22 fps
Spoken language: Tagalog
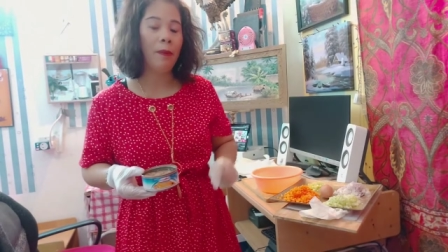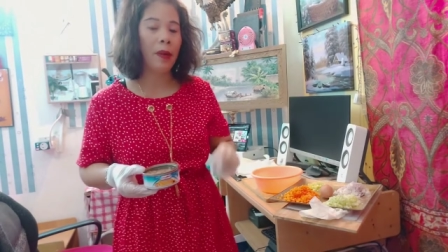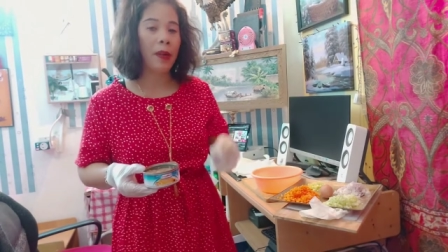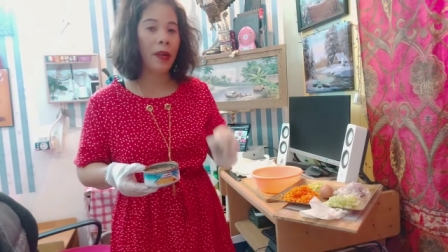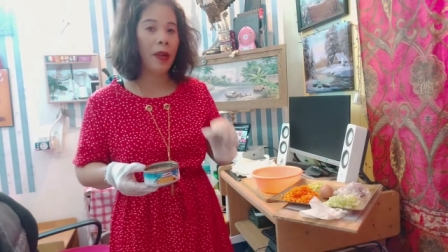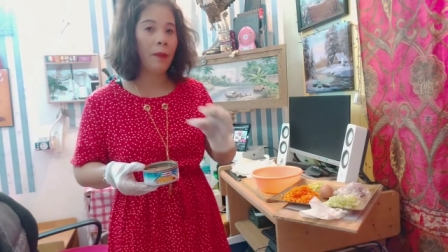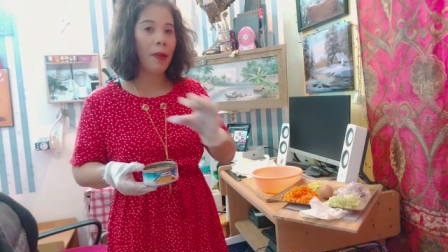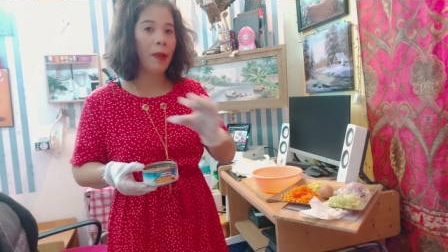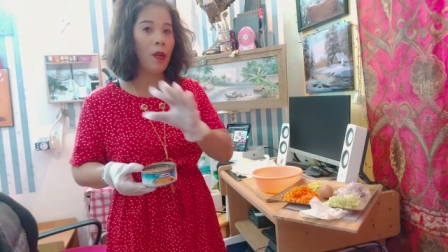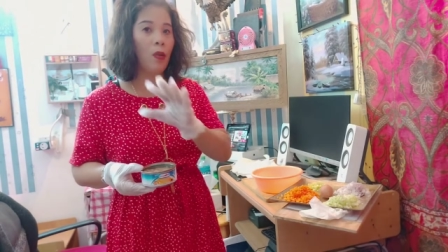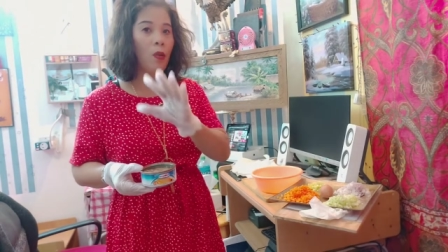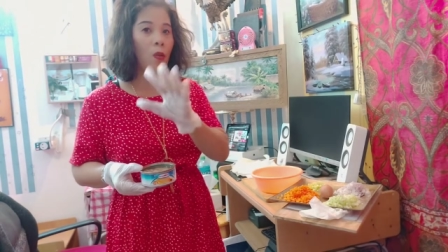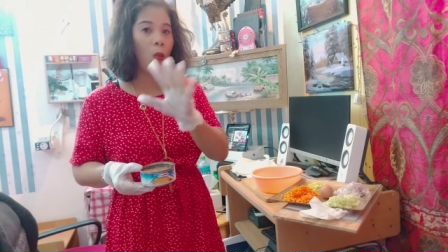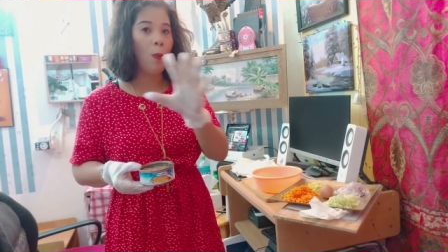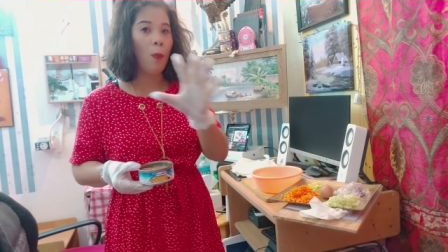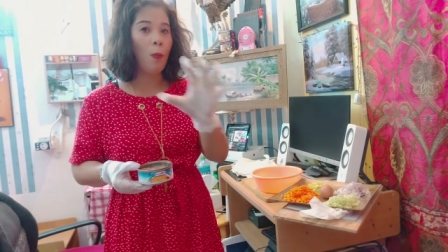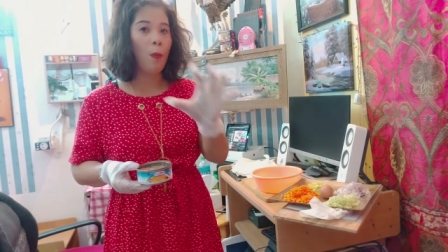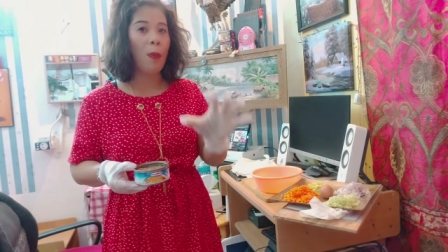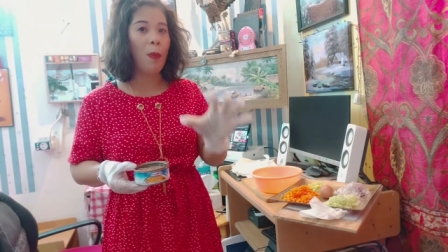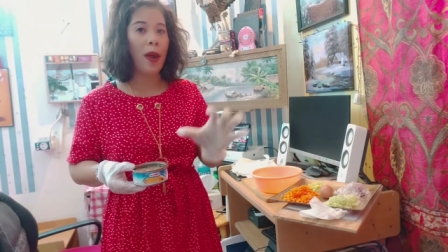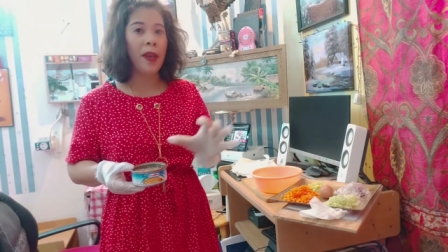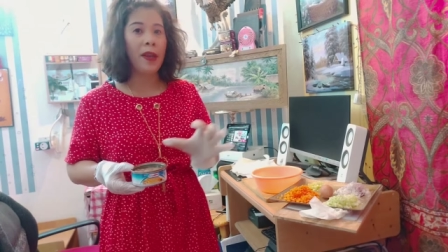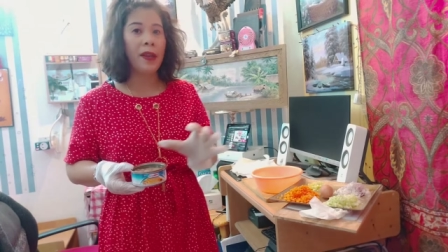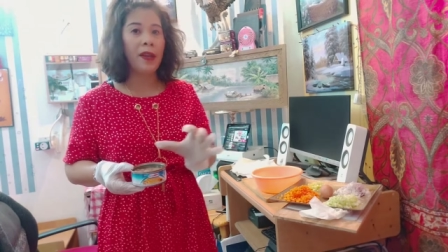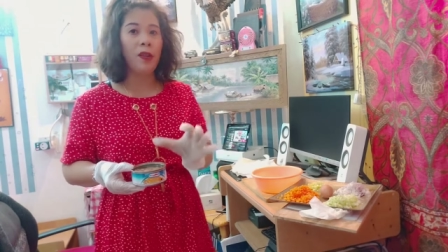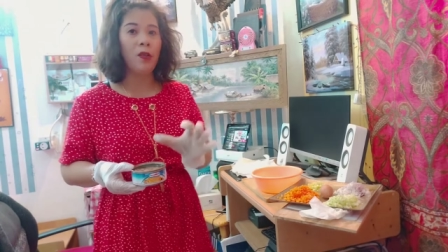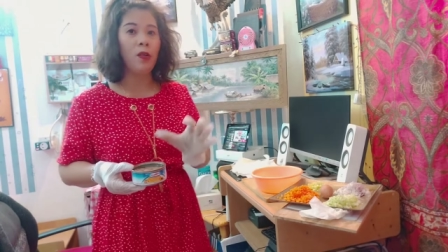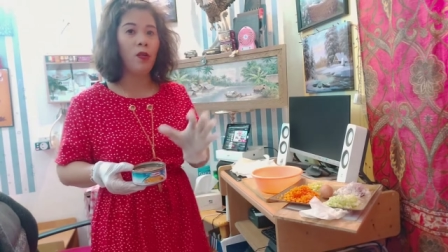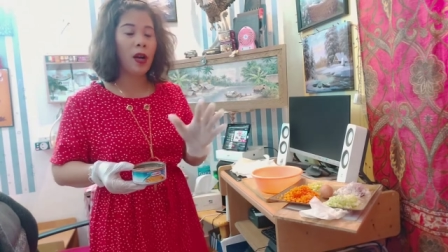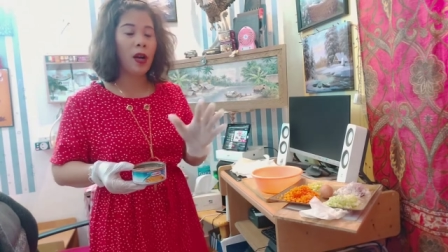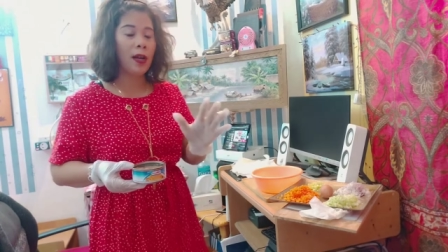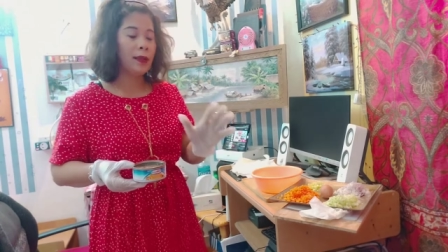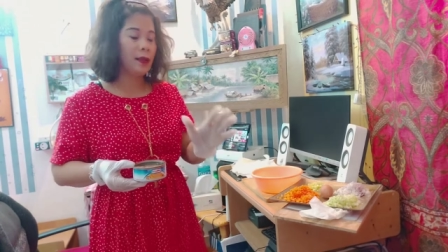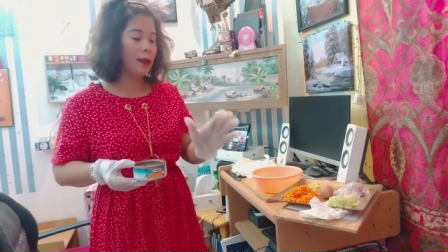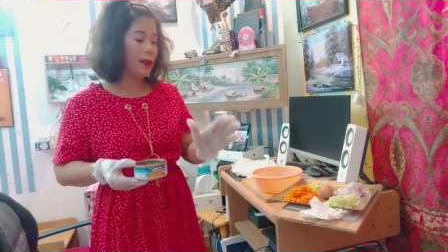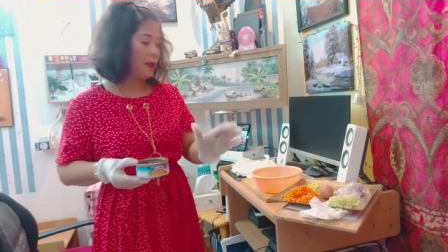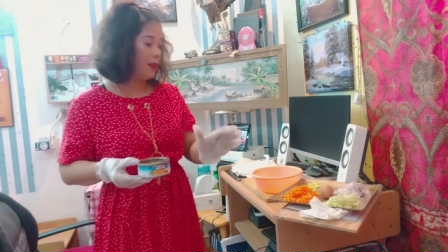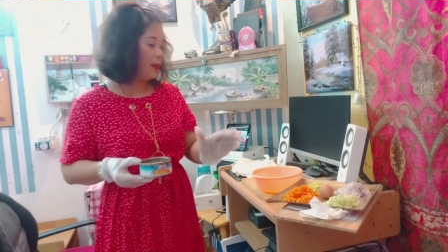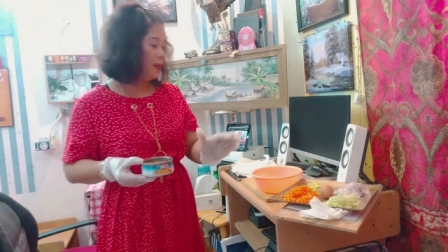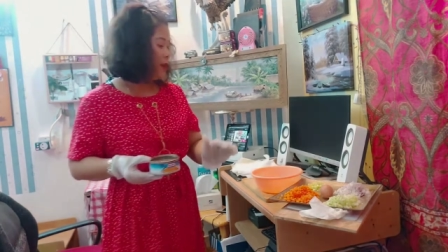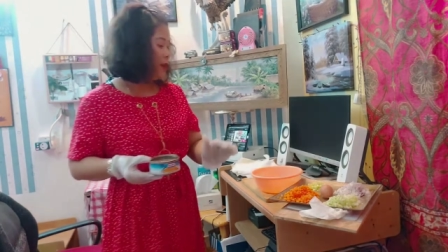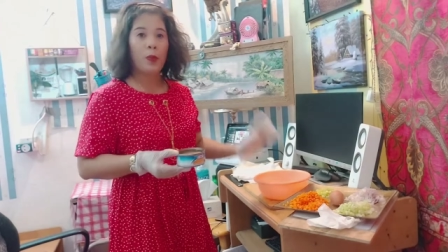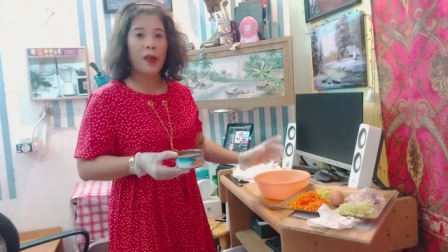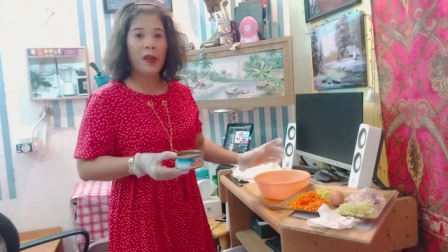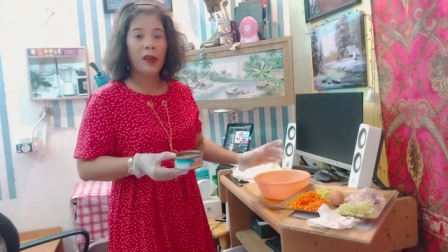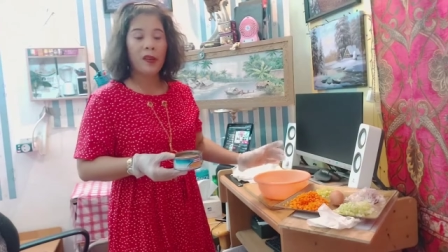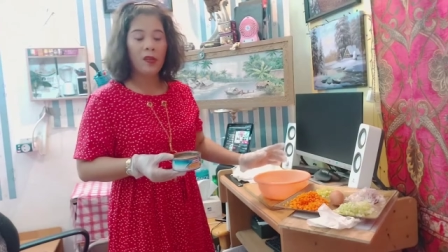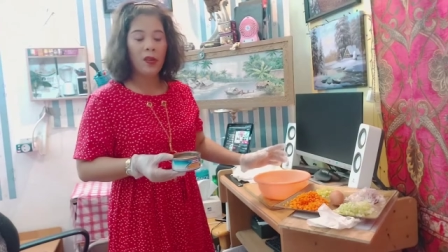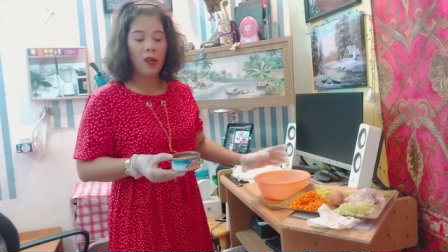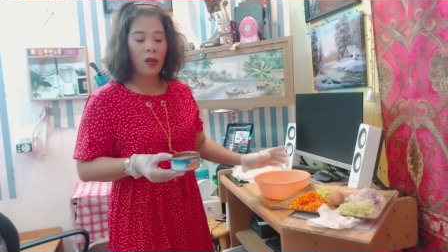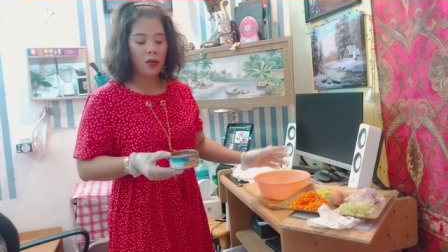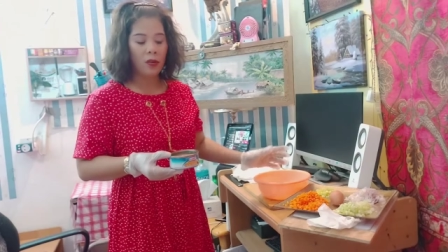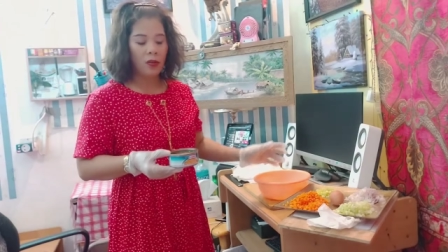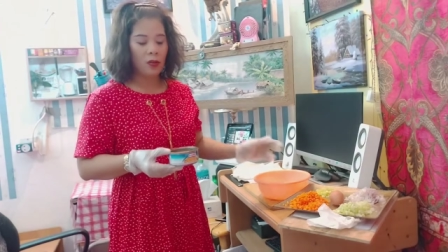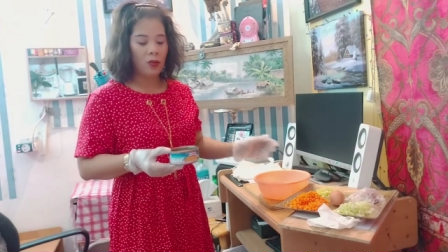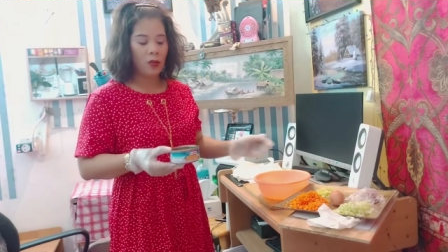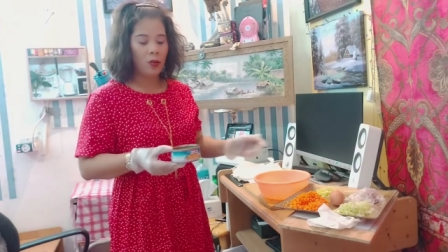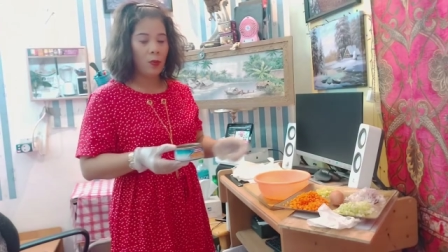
para mag-combine yung ating spring rolls.